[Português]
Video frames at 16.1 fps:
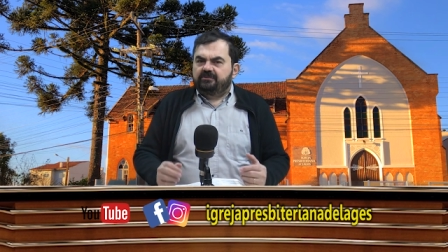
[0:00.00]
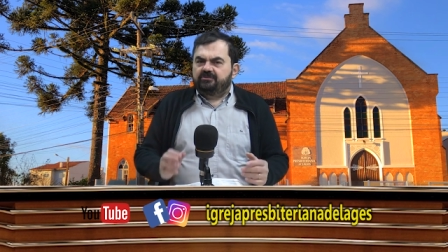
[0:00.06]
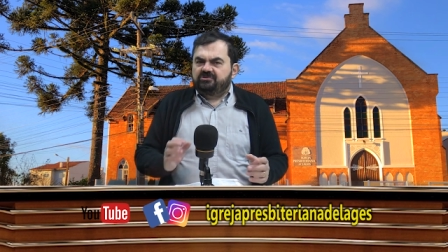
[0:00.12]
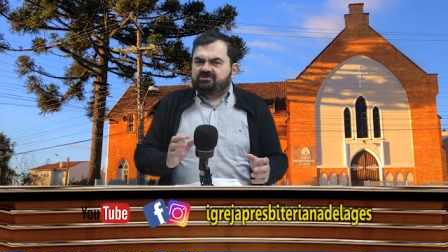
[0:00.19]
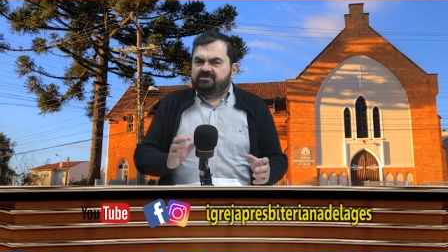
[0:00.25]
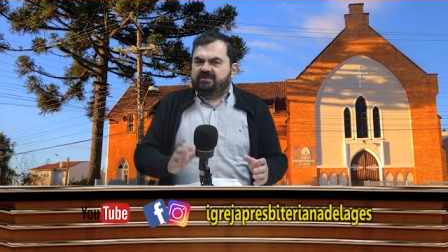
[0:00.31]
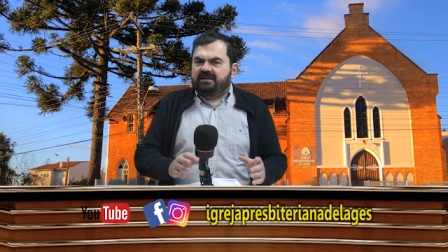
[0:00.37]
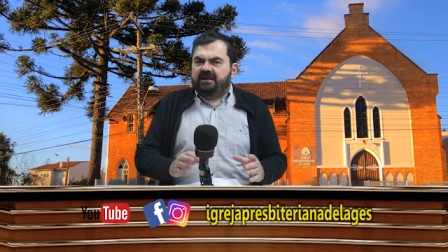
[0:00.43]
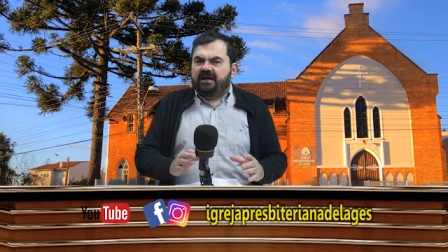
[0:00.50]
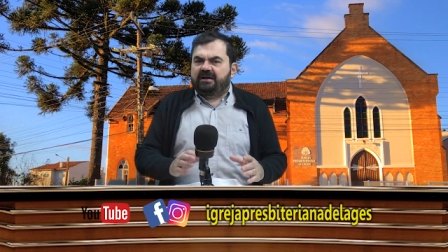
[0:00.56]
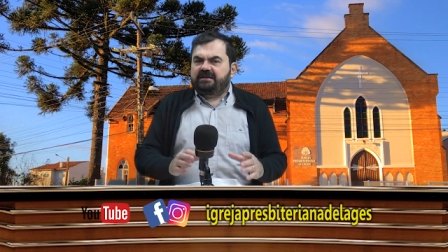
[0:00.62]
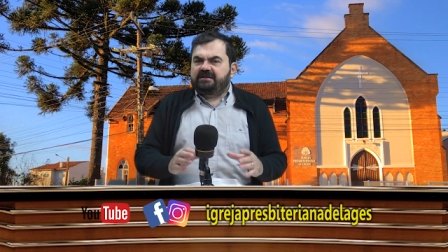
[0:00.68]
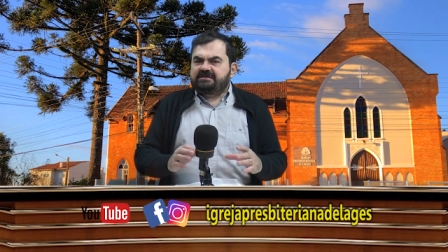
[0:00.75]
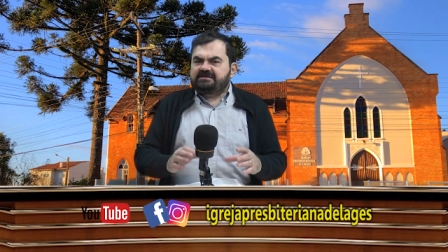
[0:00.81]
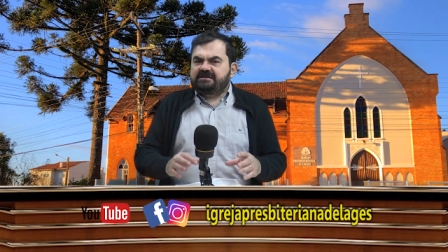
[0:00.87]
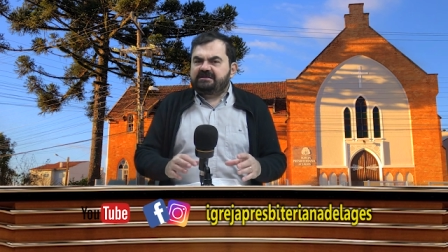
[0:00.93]
os
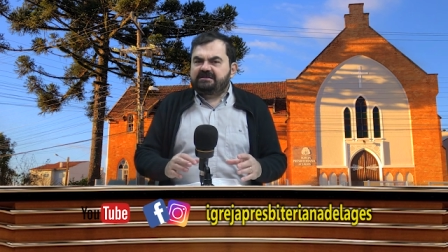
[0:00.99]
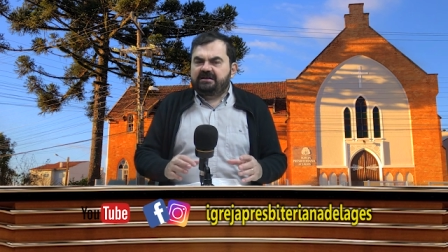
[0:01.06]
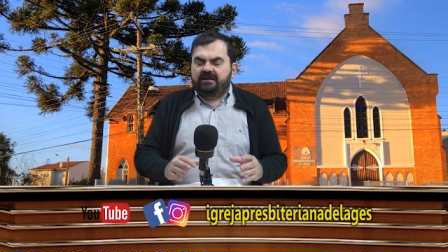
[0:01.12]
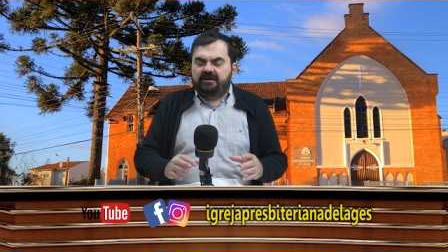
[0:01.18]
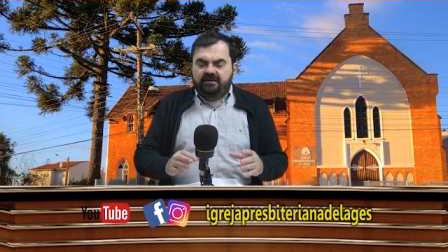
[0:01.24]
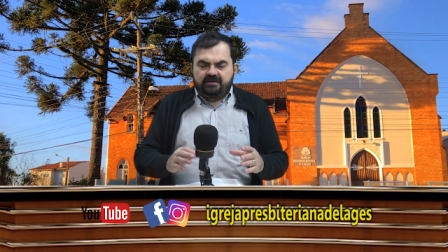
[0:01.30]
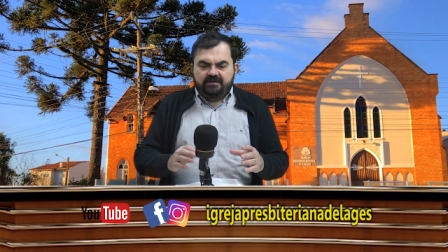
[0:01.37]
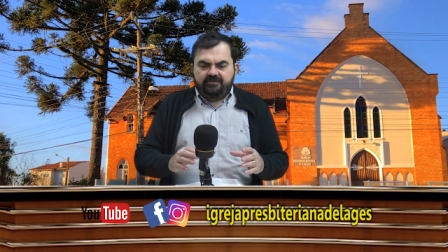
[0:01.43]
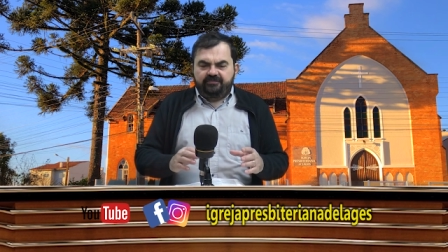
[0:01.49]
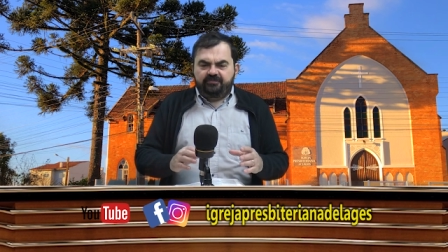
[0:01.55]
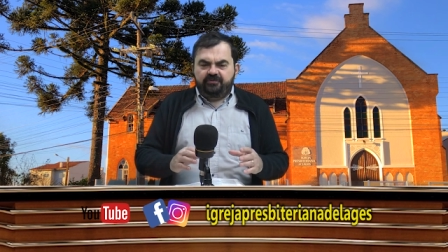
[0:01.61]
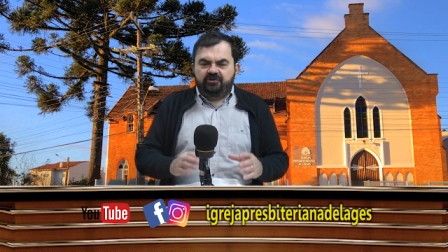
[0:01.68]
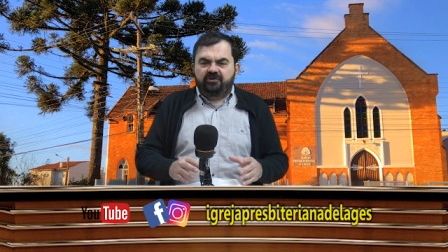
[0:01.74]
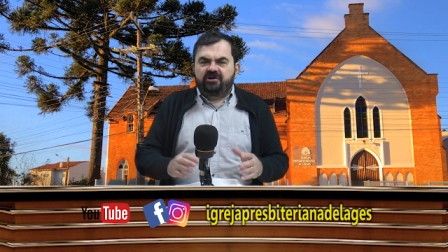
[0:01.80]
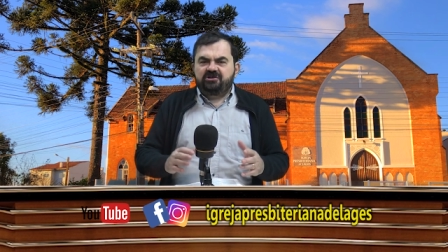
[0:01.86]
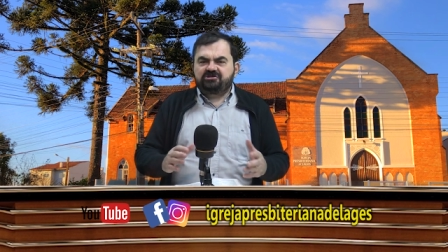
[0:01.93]
milagres que
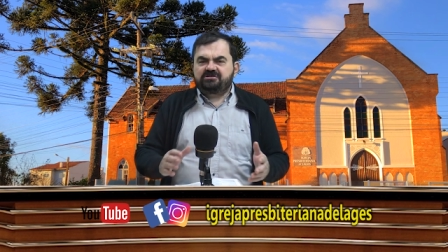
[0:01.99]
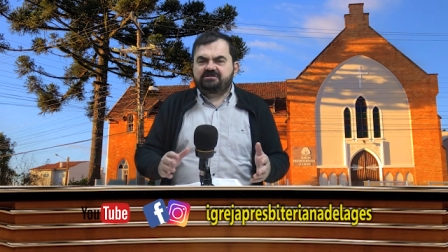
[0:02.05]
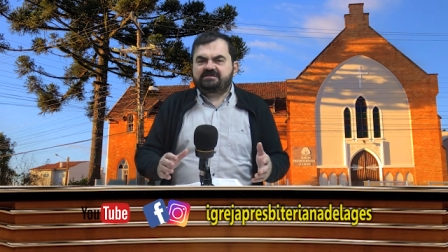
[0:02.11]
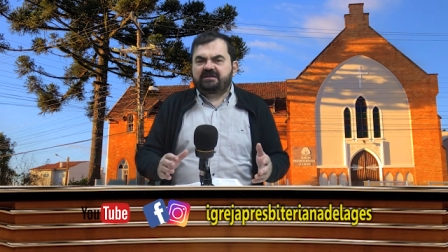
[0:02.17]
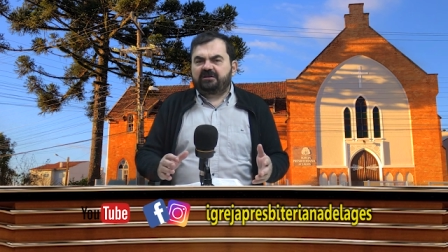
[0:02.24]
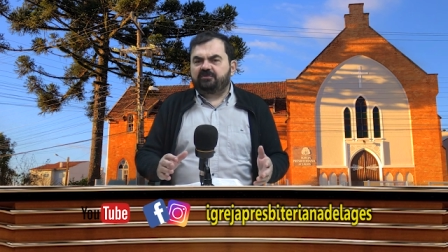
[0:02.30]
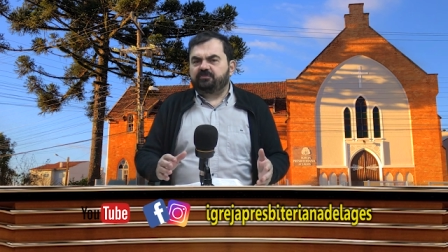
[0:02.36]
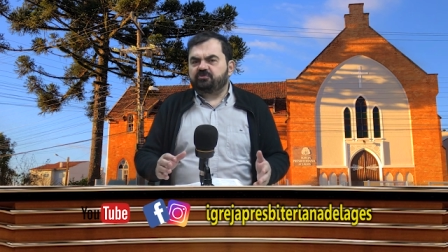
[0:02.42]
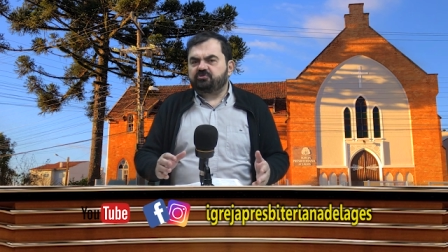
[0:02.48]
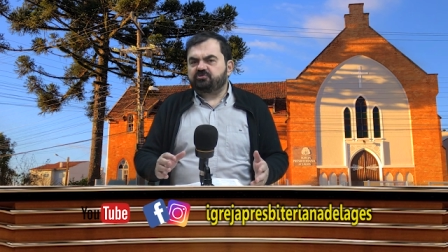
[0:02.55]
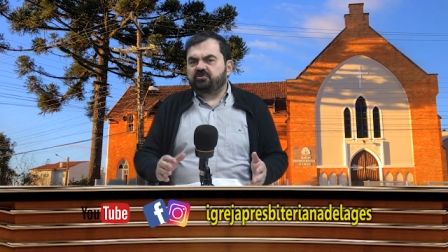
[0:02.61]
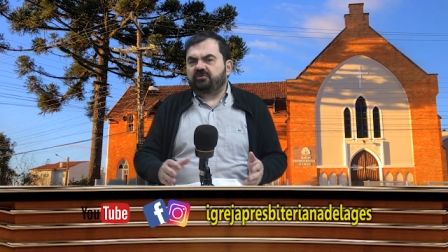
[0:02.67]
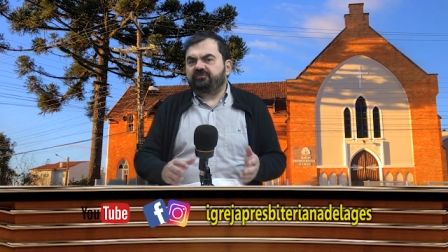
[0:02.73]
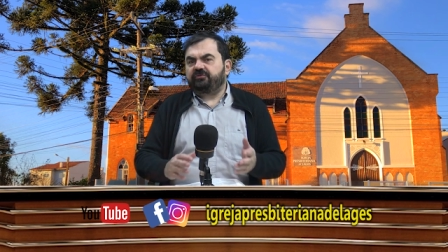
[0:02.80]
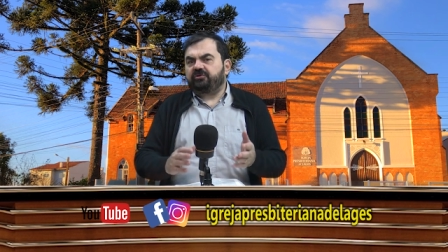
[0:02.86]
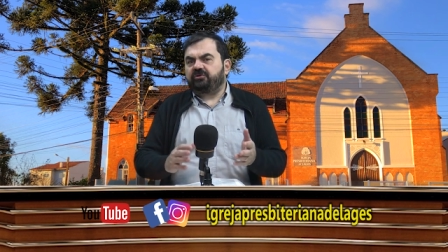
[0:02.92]
foram registrados por
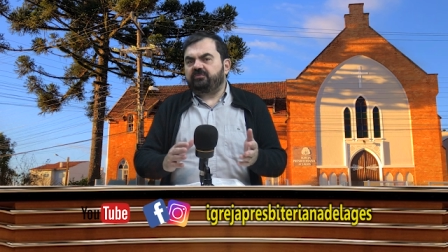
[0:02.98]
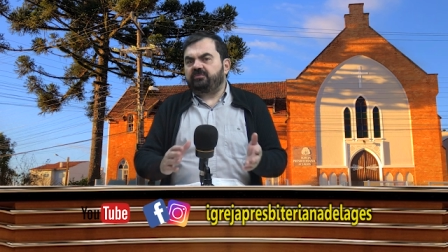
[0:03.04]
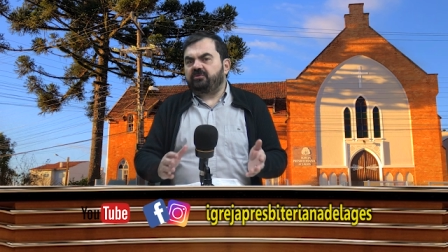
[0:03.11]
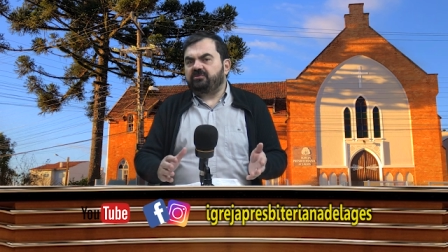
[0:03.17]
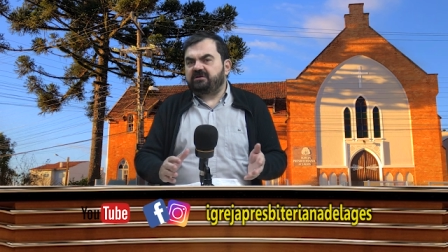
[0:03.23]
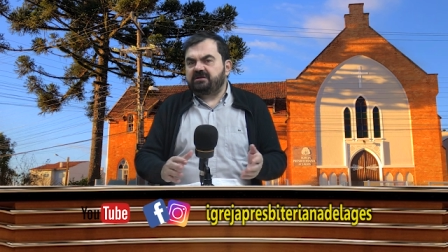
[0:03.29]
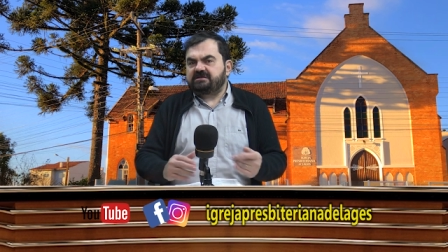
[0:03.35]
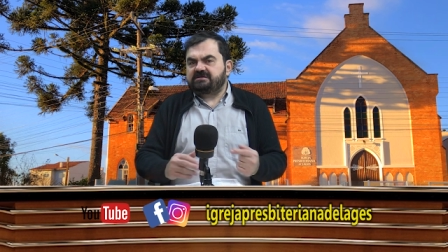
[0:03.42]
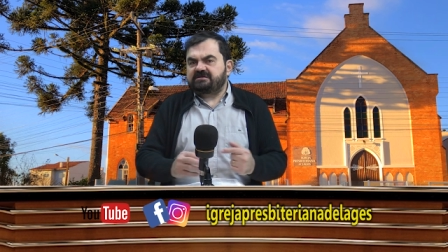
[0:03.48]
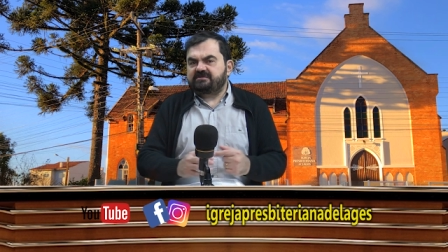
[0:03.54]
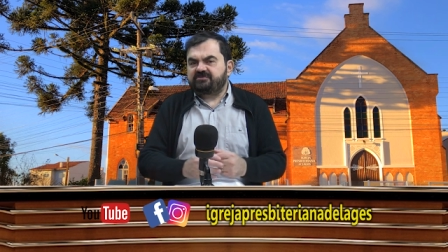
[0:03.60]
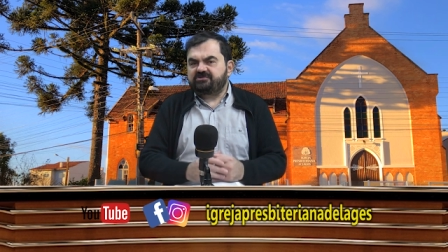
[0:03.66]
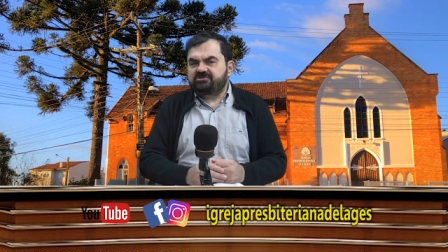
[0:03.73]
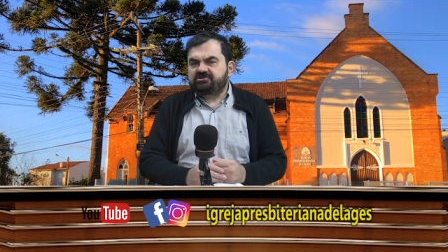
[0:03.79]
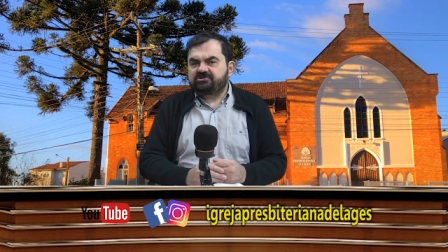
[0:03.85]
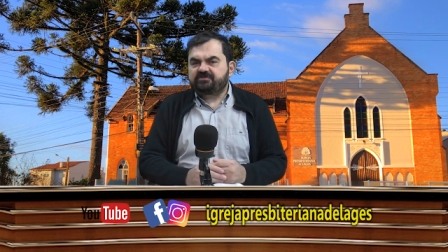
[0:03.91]
João foram
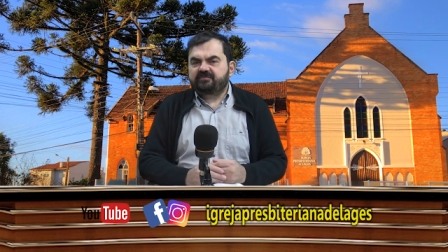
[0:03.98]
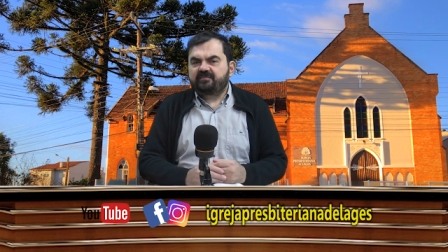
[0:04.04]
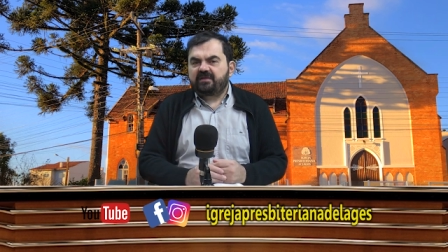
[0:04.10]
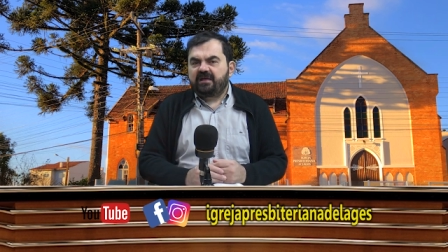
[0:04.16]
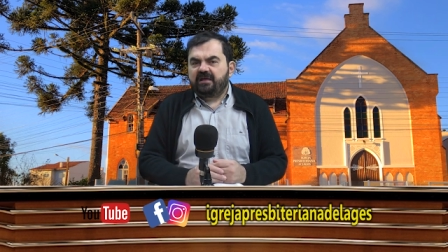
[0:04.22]
pouquíssimos.